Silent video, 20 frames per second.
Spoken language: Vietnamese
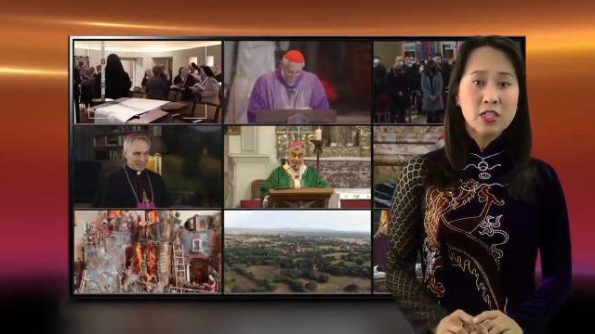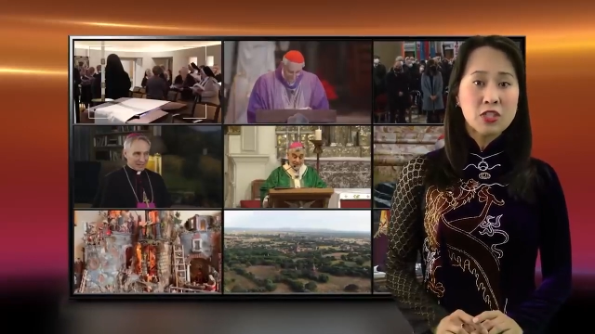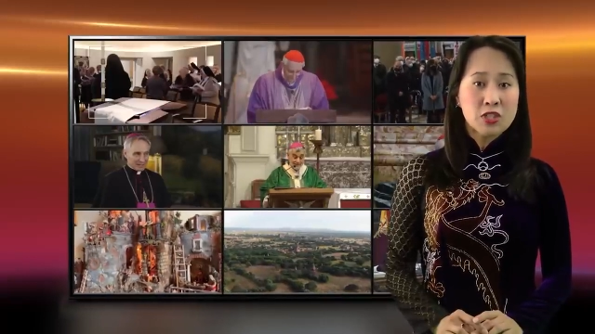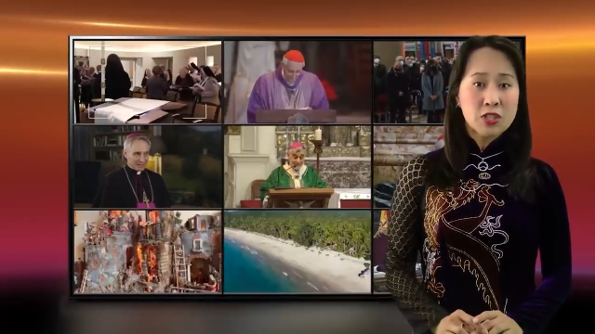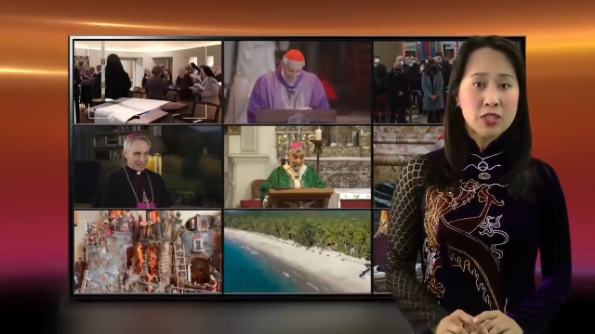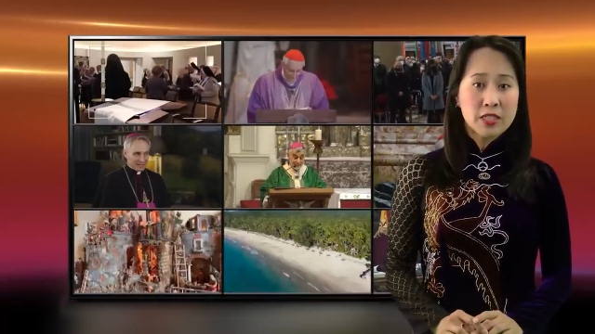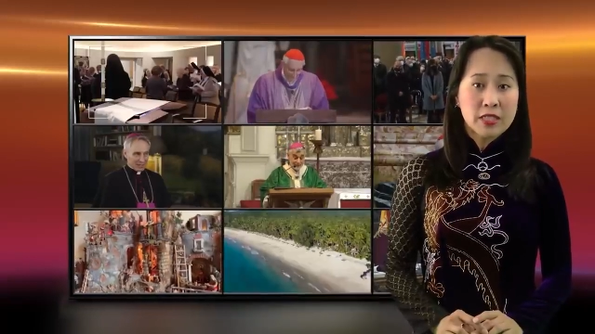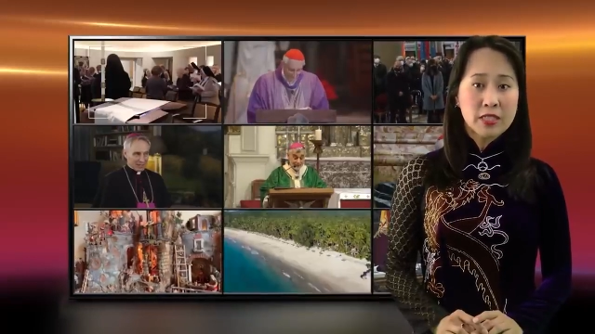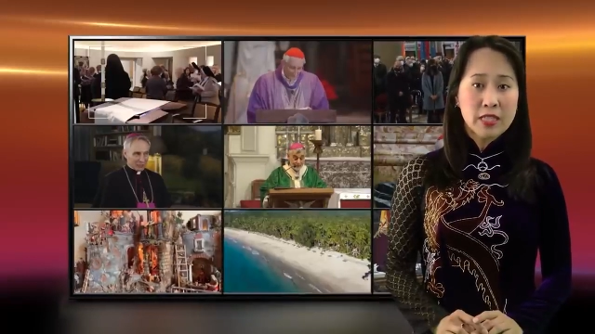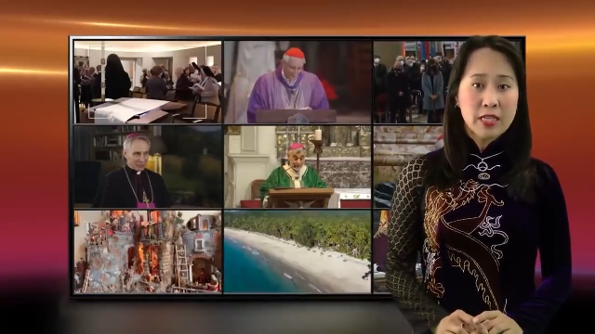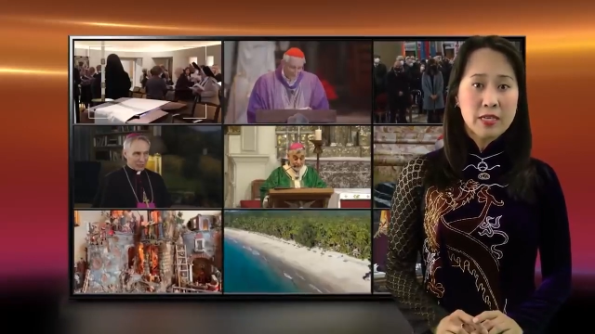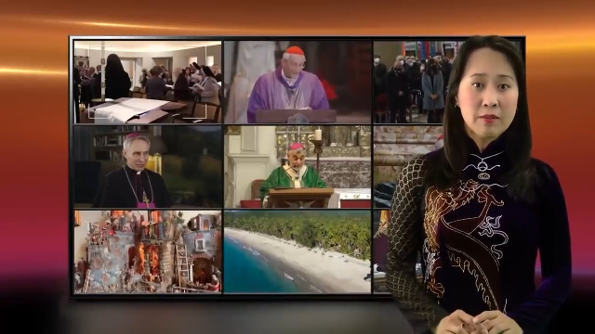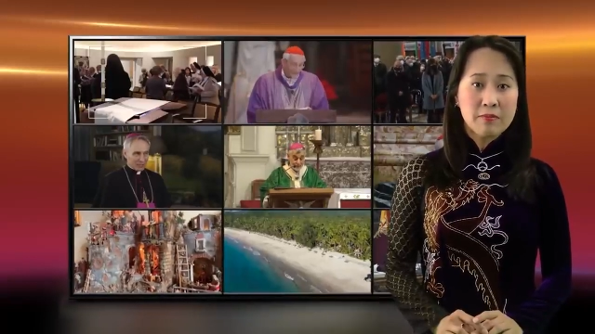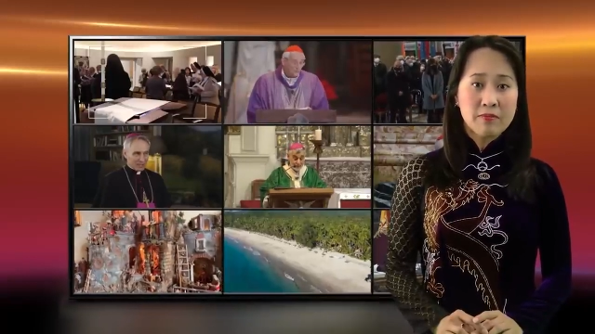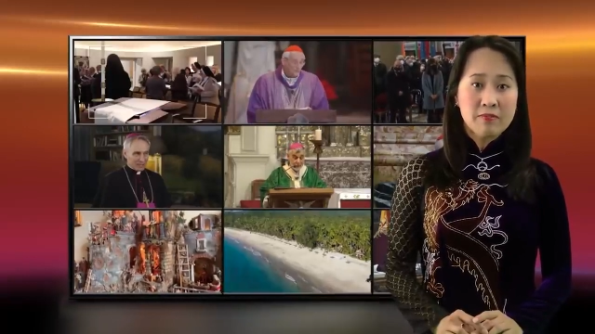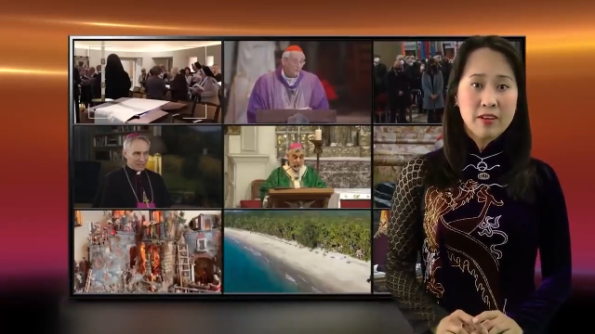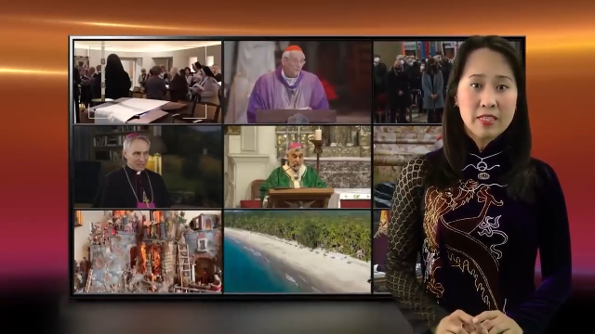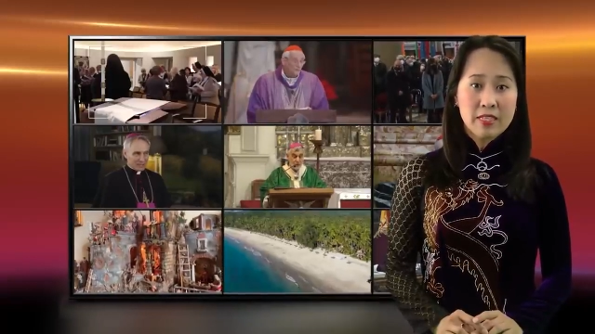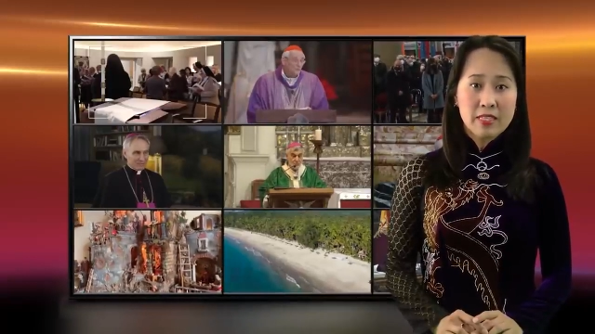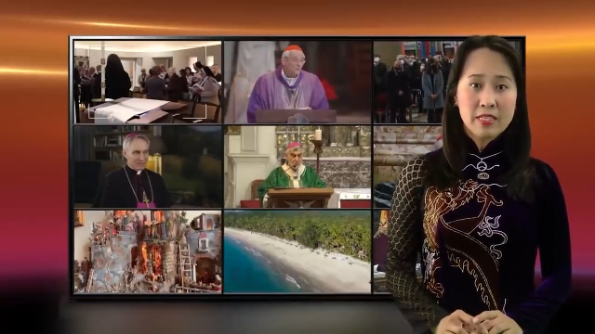chưa tiêm
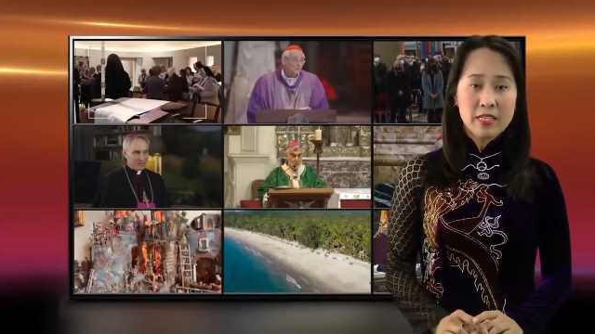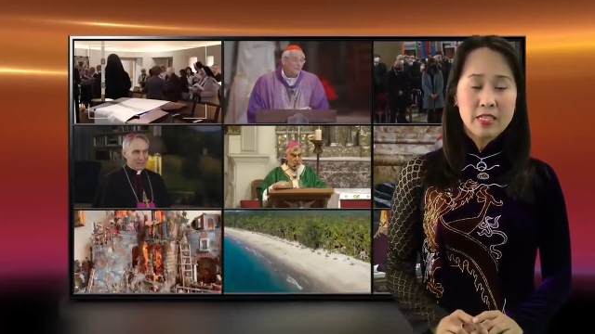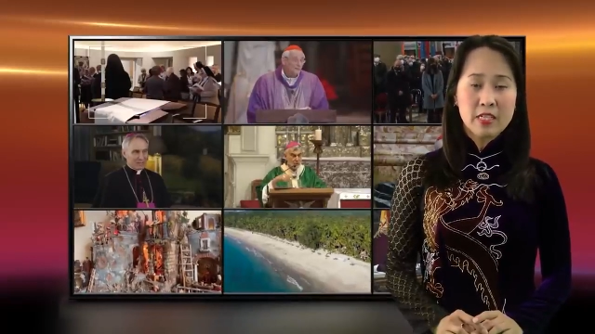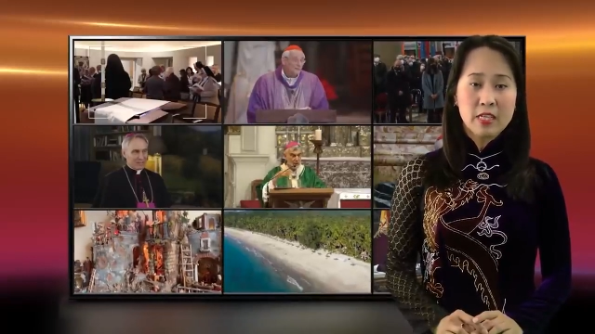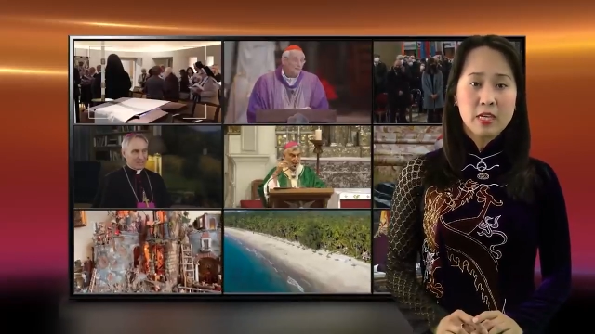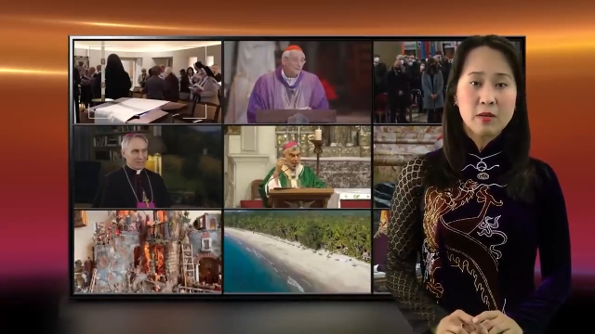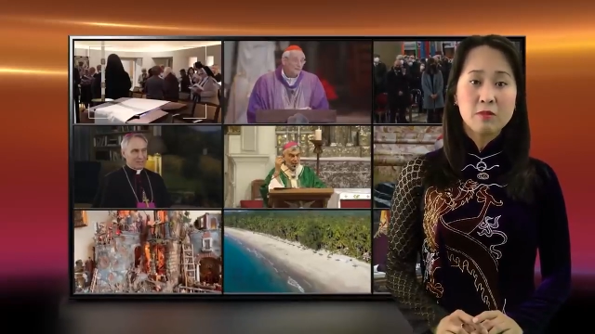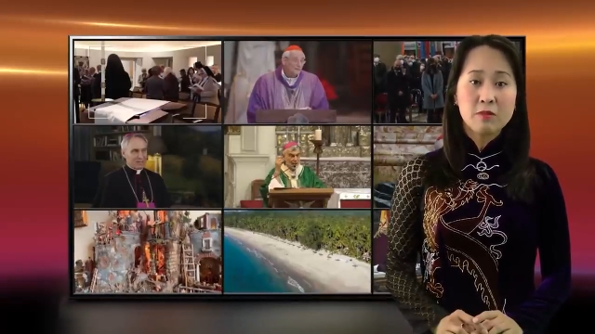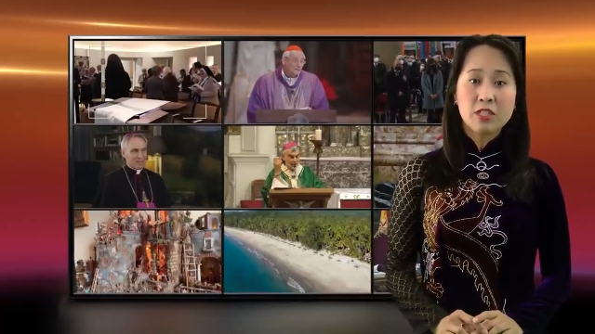vaccine không